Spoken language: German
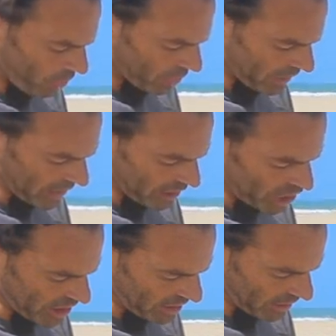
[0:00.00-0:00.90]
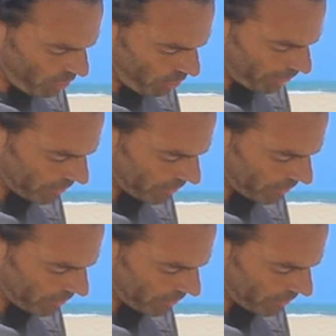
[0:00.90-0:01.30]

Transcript: Und in der Regel steht da drauf,